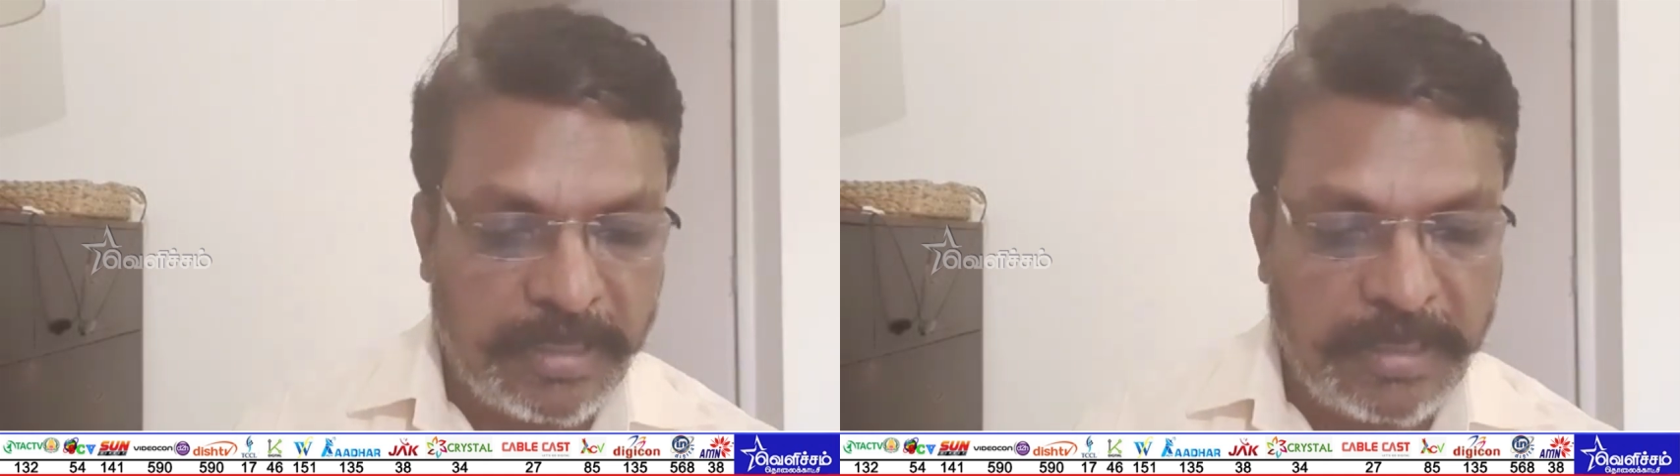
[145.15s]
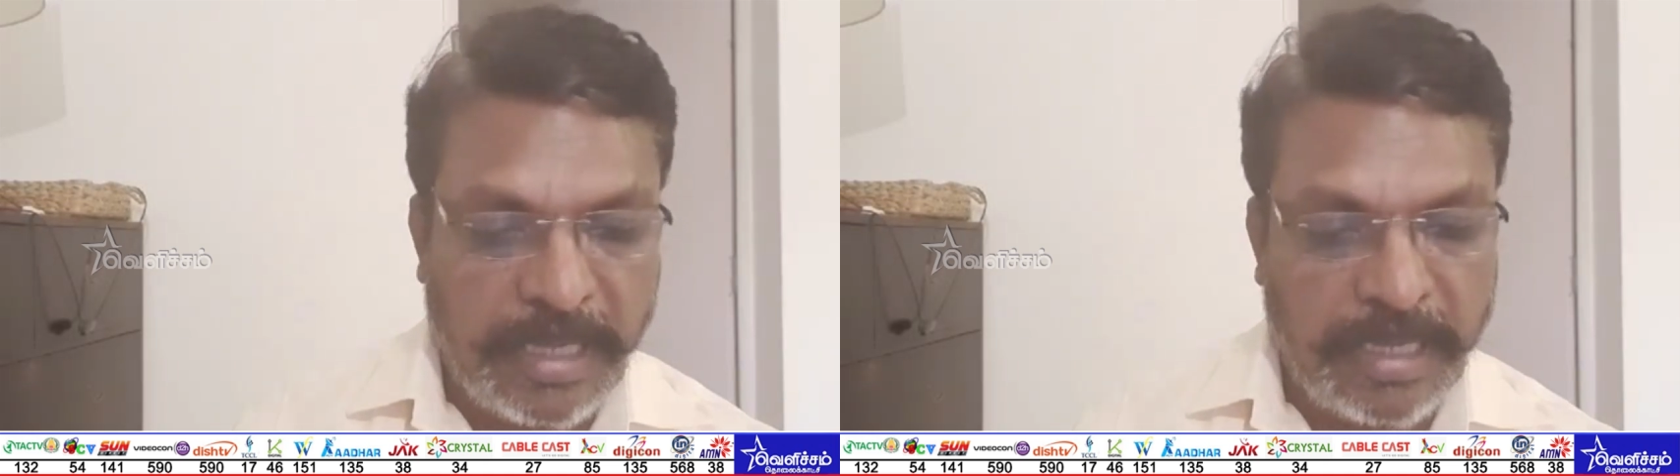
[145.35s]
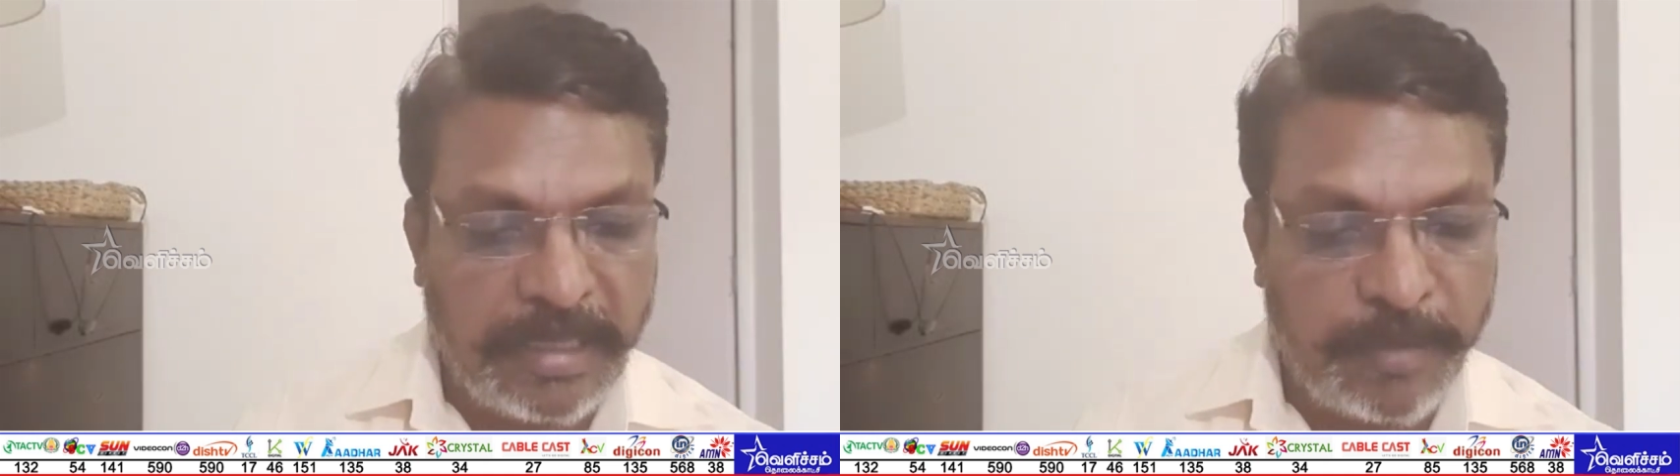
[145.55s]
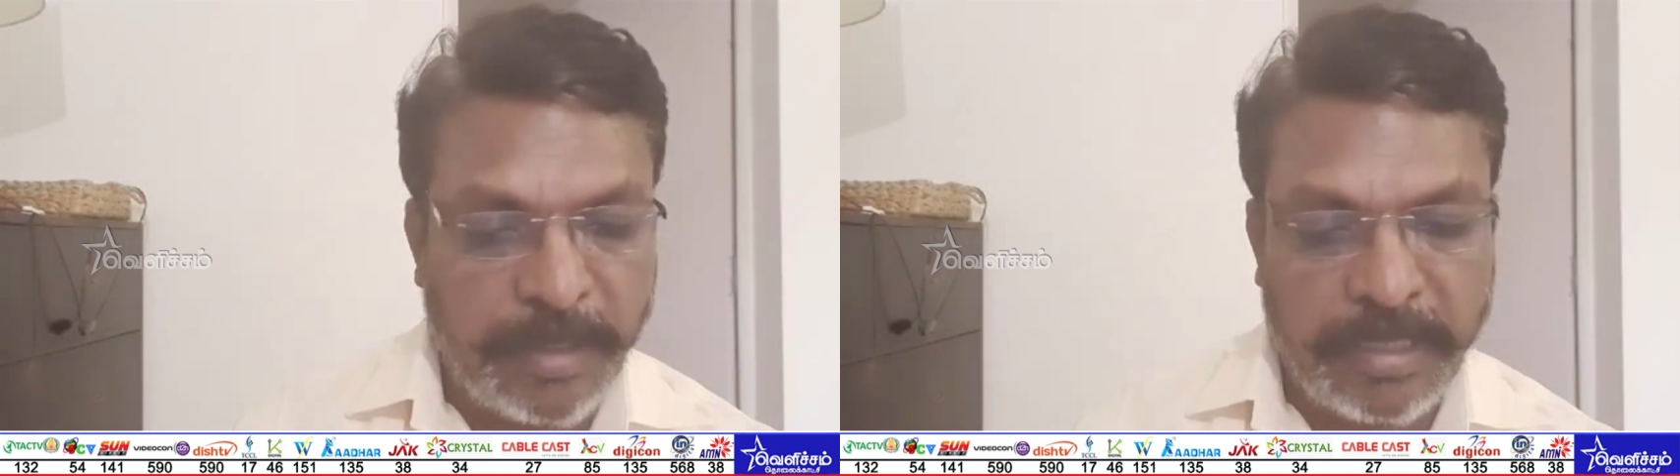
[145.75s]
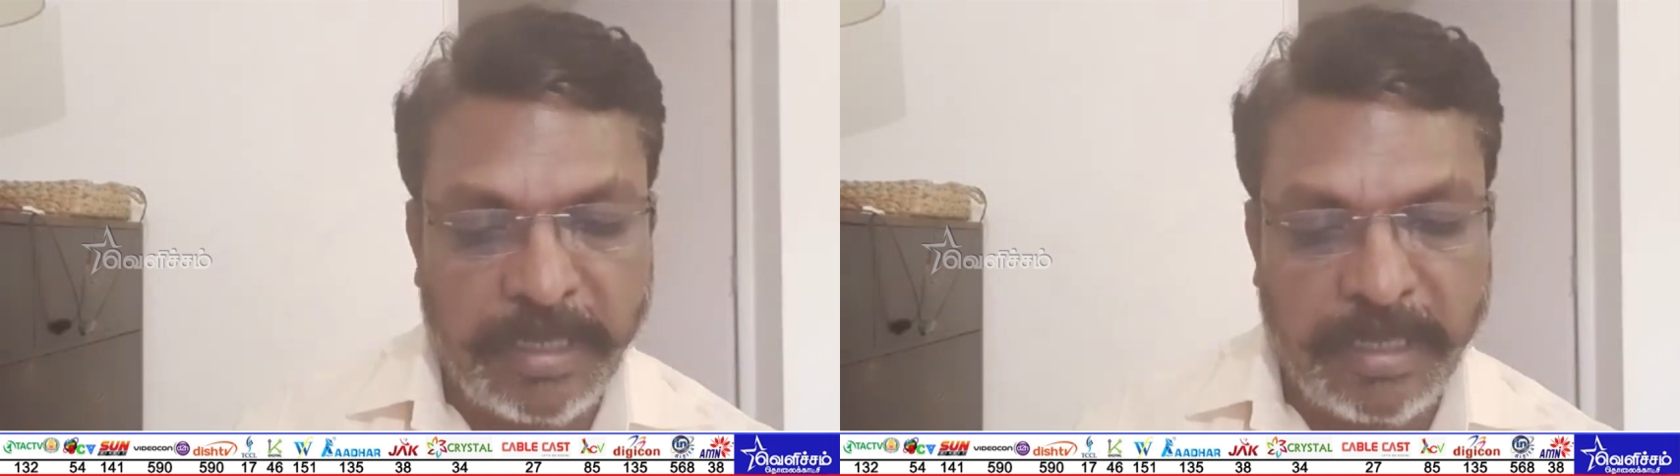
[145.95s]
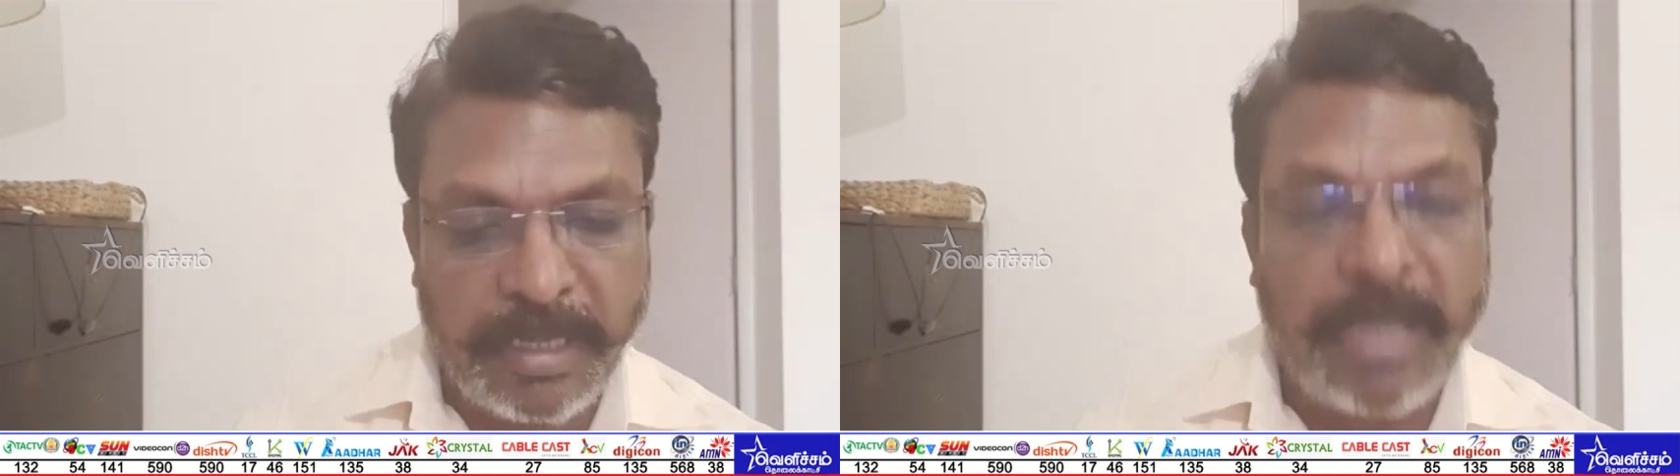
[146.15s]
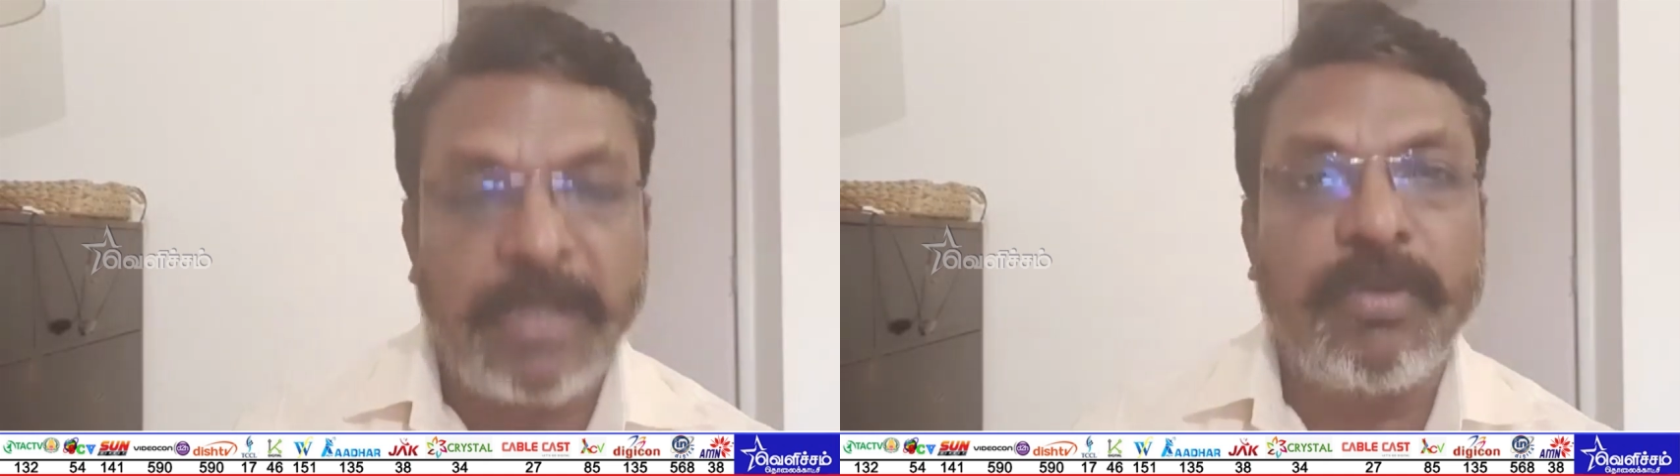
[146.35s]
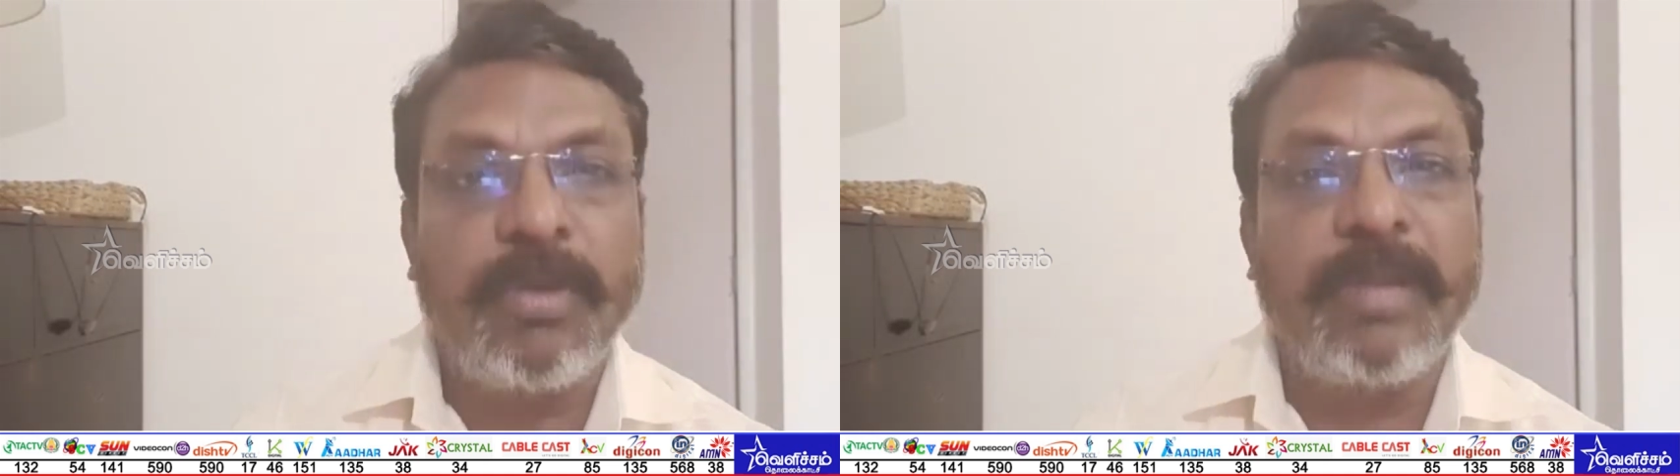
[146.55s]
சங்கத்தமிழன்
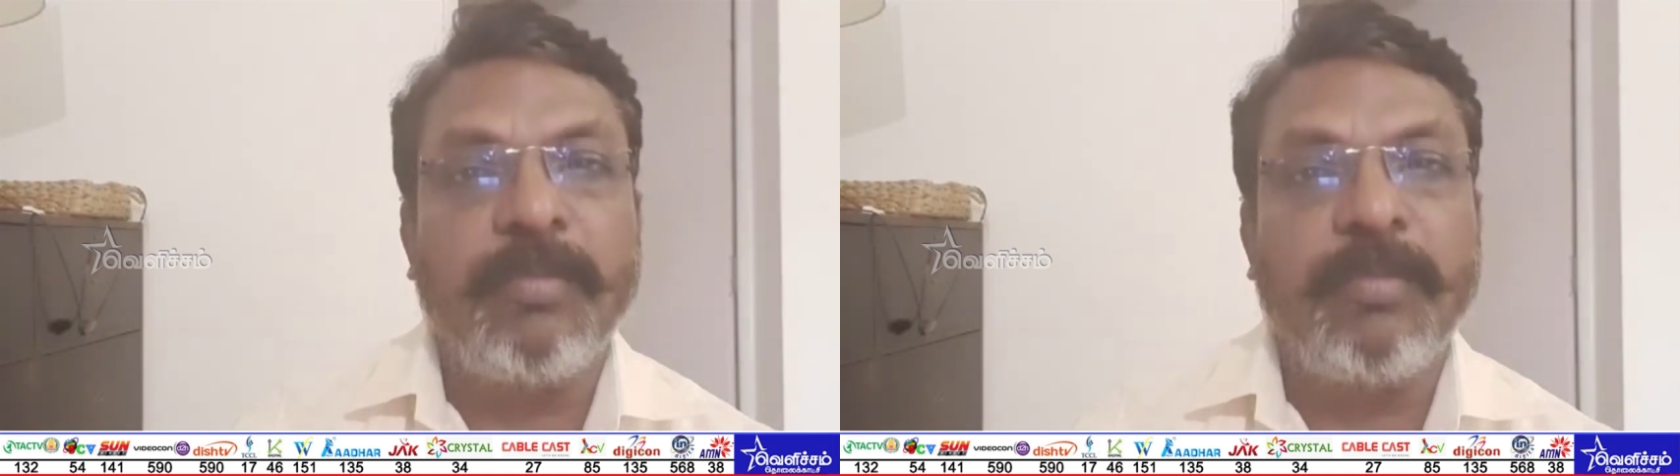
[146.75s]
ஆகியோரின்